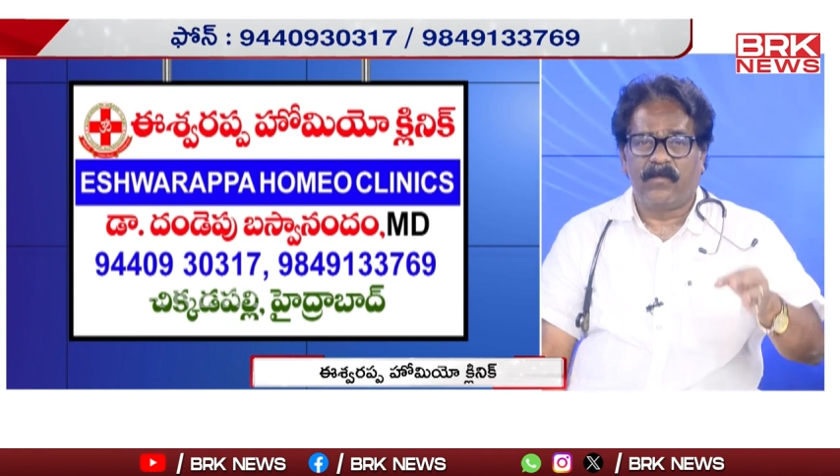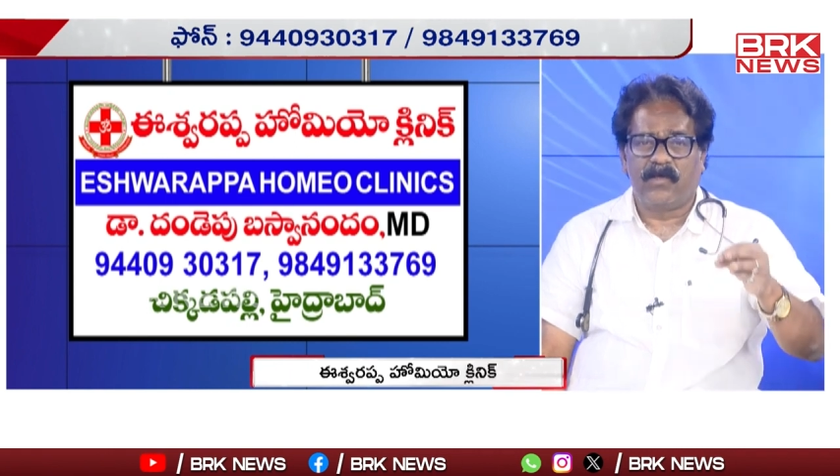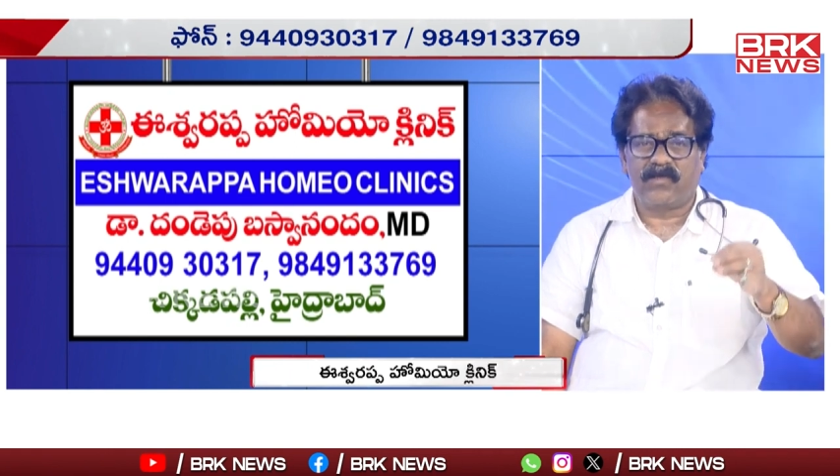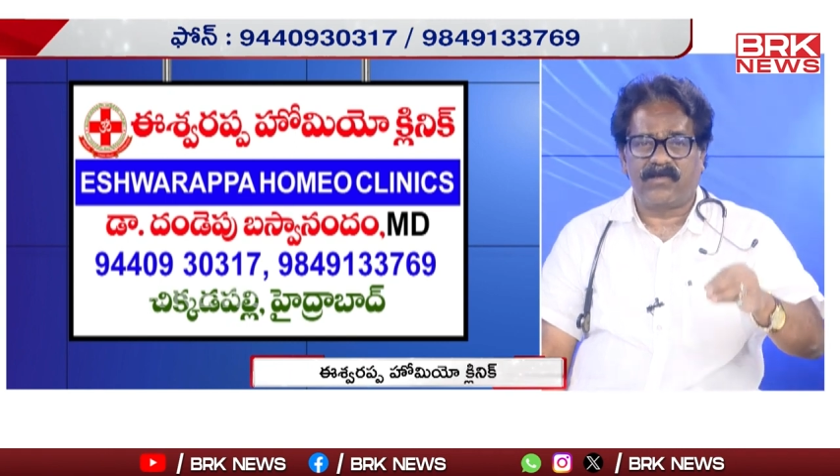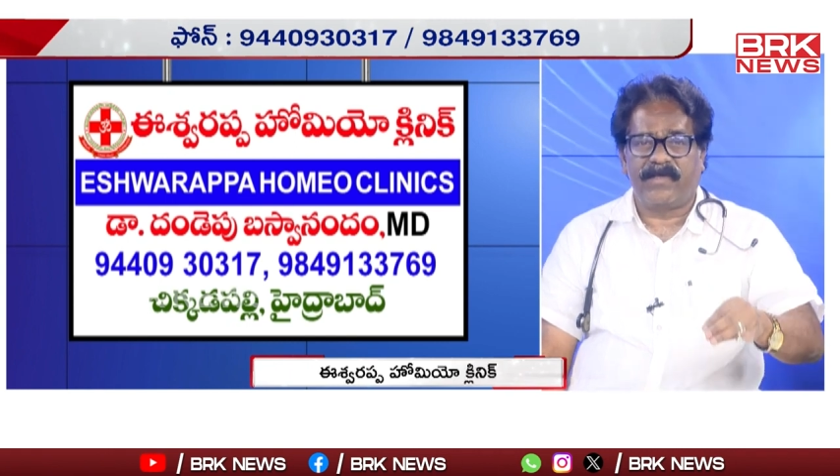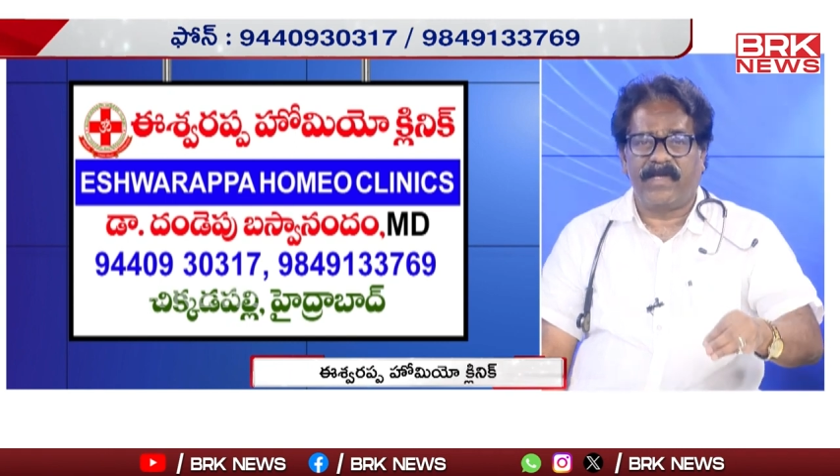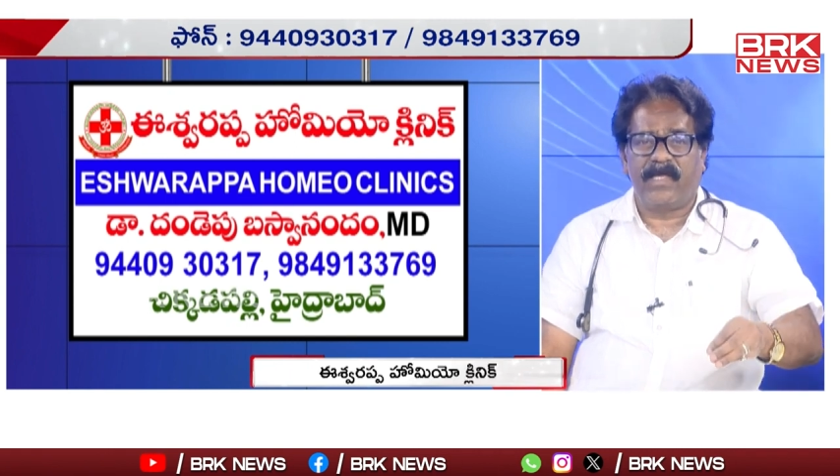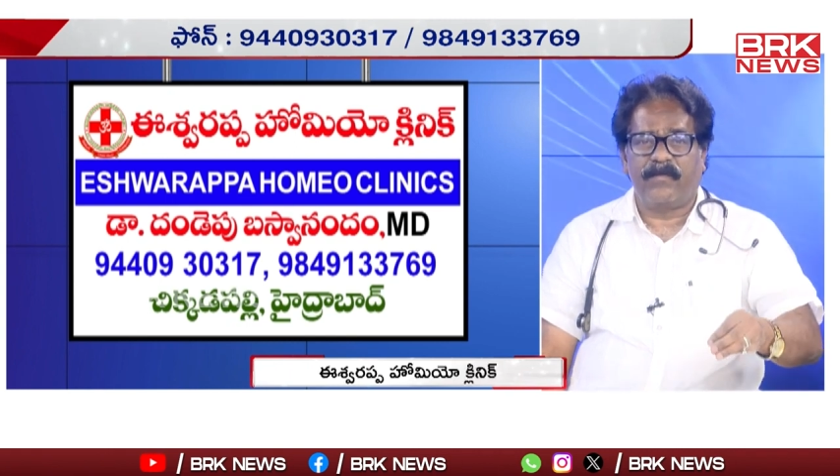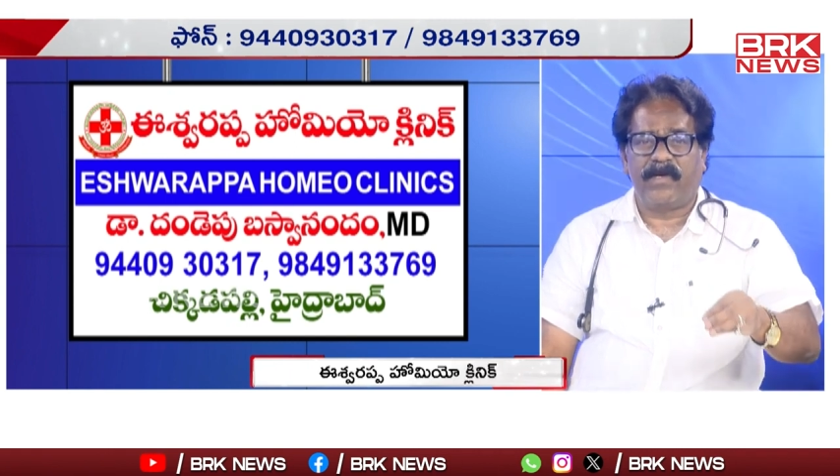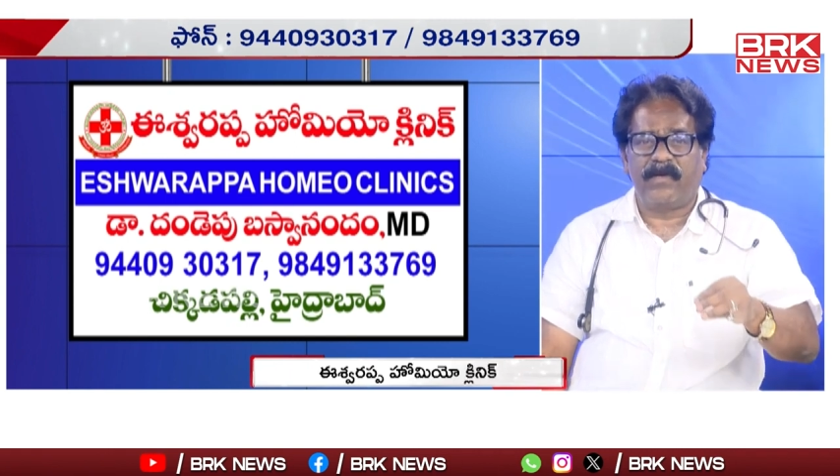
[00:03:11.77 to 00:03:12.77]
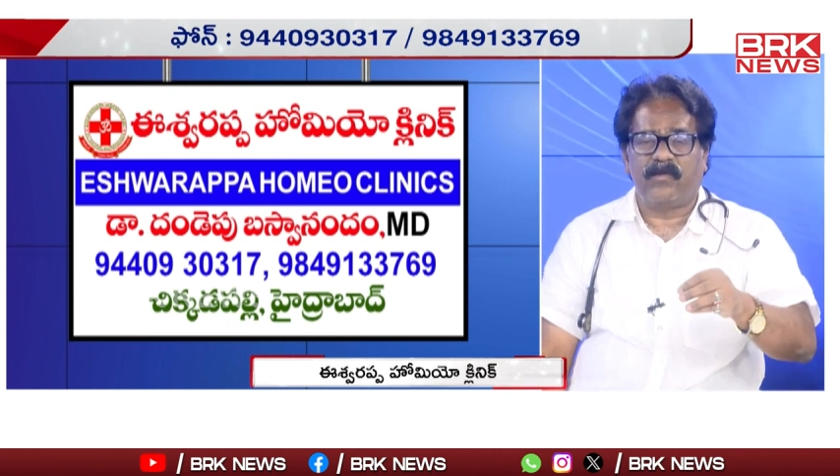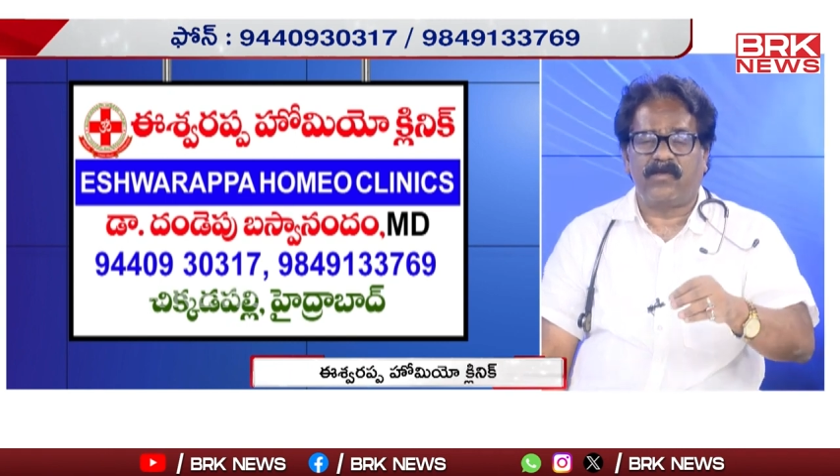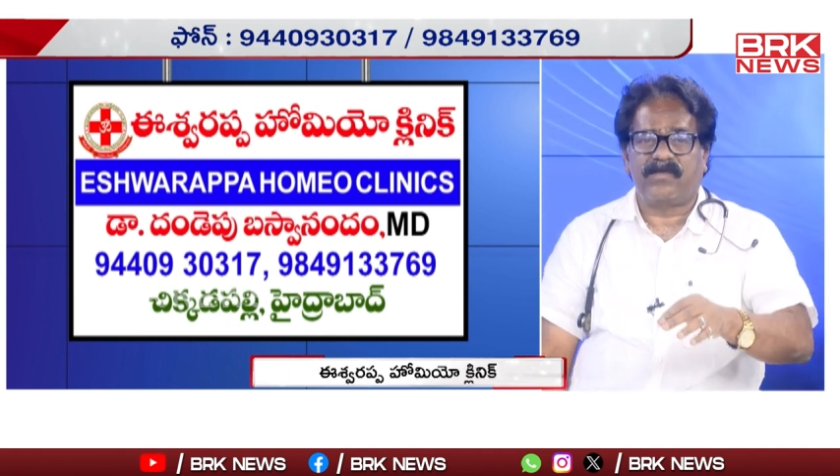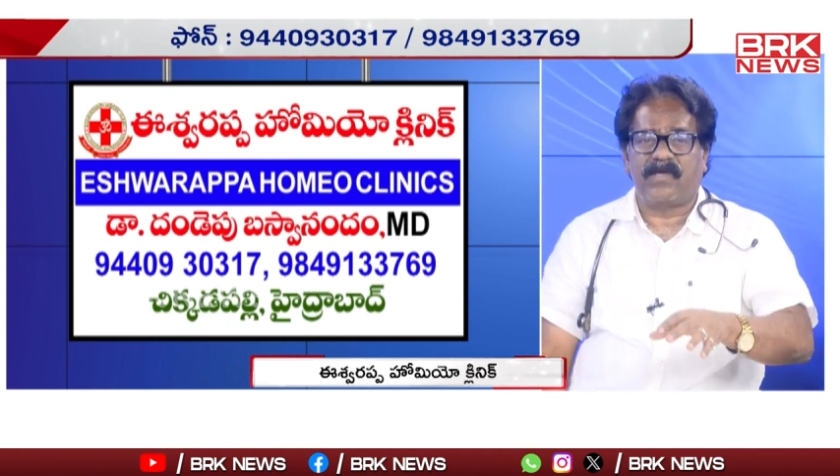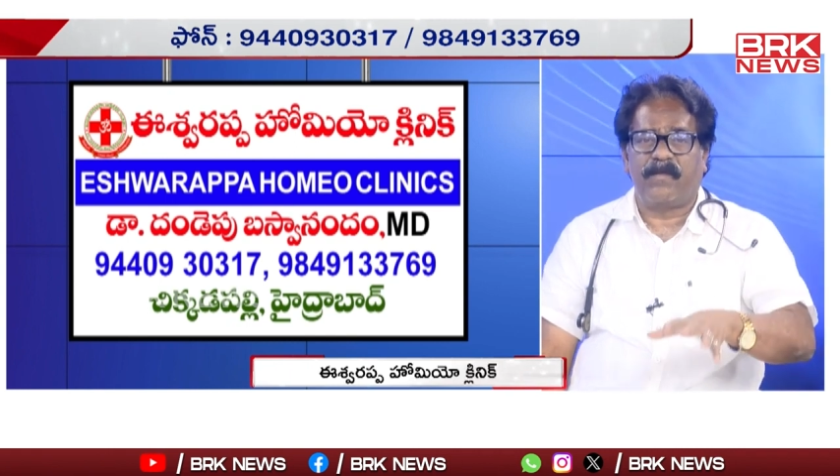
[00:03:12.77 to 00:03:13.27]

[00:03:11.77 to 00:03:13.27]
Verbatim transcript: మోస్ట్ డిలేబుల్ అండ్ మోస్ట్